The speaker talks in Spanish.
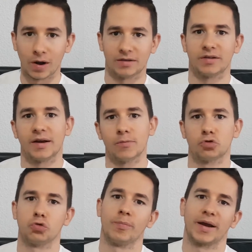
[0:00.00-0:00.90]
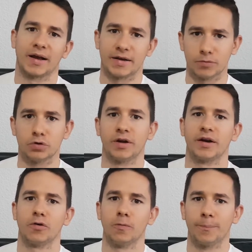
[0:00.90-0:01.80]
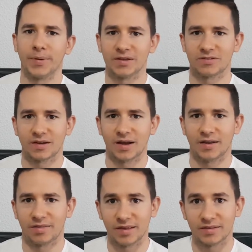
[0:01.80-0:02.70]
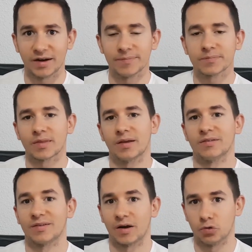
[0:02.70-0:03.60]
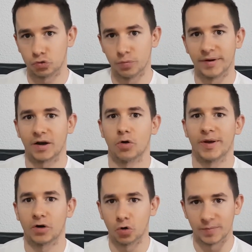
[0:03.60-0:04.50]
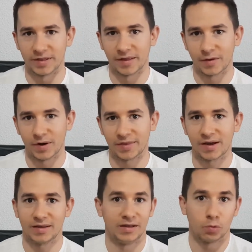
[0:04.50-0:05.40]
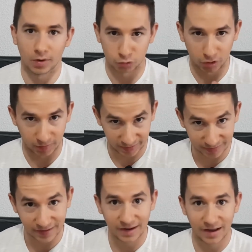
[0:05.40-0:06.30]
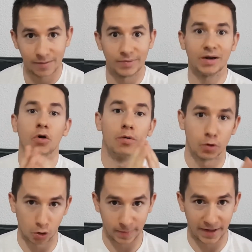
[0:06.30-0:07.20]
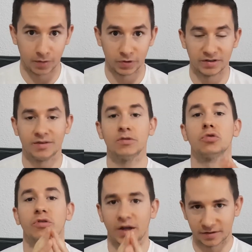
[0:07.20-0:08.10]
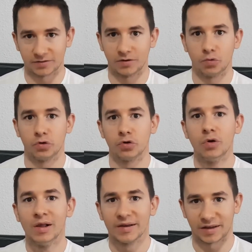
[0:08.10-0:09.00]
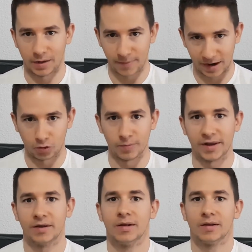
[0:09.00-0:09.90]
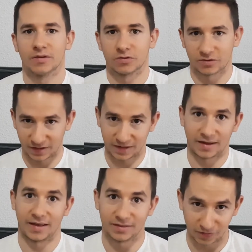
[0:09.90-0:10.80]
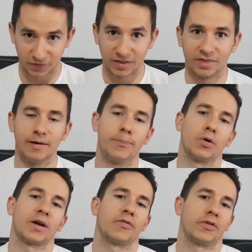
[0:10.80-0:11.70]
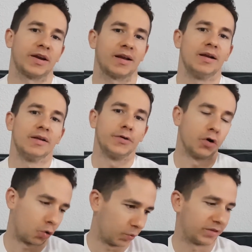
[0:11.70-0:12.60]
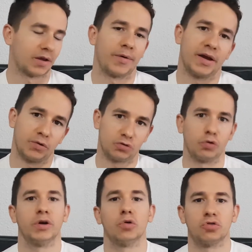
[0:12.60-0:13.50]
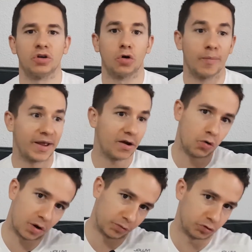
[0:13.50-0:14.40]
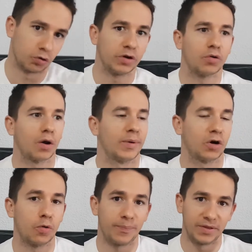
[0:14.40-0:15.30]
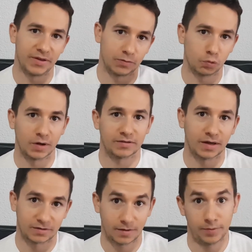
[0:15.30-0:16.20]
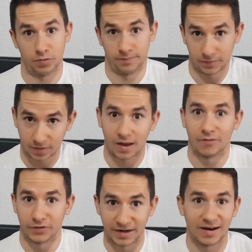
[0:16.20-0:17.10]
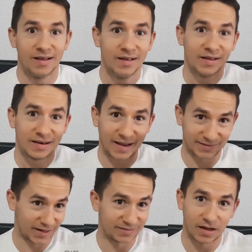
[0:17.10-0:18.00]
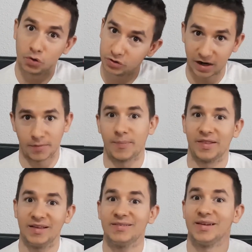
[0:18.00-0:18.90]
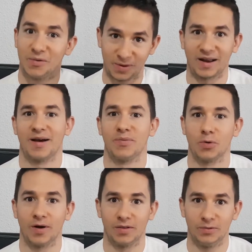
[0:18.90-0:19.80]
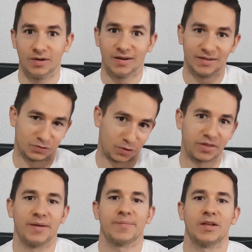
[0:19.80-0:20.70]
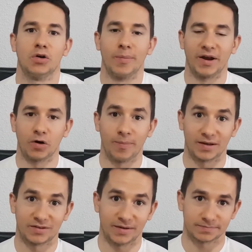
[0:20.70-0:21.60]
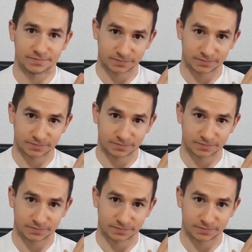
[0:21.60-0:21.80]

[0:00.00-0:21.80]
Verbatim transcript: alteremos sus mecanismos de recompensa, etcétera, se acostumbre a comer comida de verdad y cuando de verdad tenga hambre, como comer es un instinto, ya te aseguro yo que va a comer. Sé que es difícil porque al final nos cuesta ver a nuestro hijo sin comer o a nuestro hijo a lo mejor pidiendo una tarta, pero al final la tarta no te la va a pedir si nunca la ha probado. Entonces lo mejor va a ser